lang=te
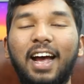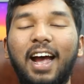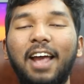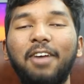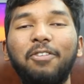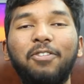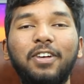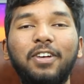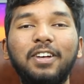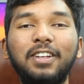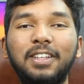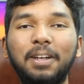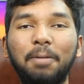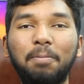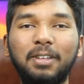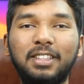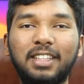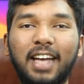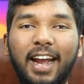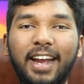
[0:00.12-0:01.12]
హాయ్ ఫ్రెండ్స్ నా
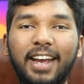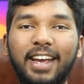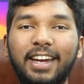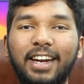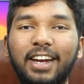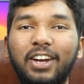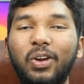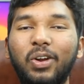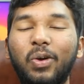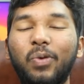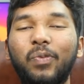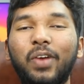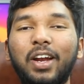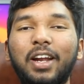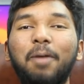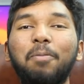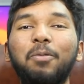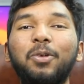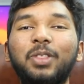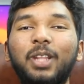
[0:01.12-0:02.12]
పేరు సాయి కిరణ్
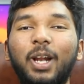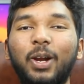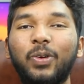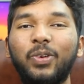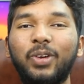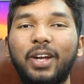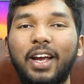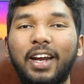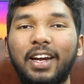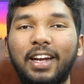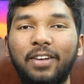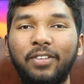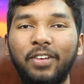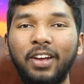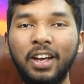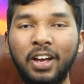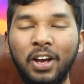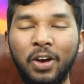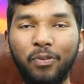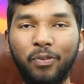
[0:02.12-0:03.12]
వెల్కమ్ టు తెలుగు టెక్ టీవీ
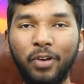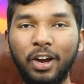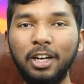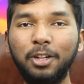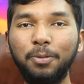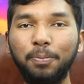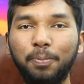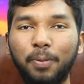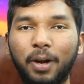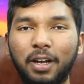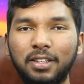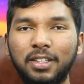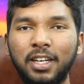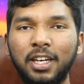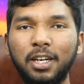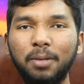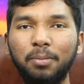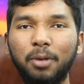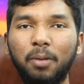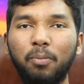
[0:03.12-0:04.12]
ఫ్రెండ్స్
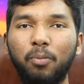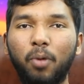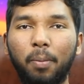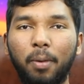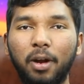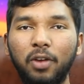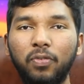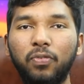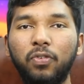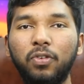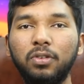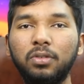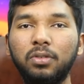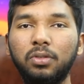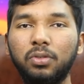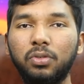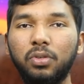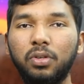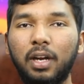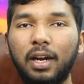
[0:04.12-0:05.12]
ప్రజెంట్ మనం మొబైల్ ఫోన్
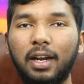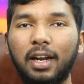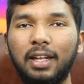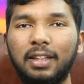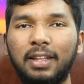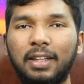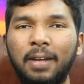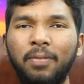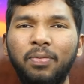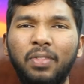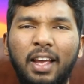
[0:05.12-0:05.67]
చూసుకున్నట్లయితే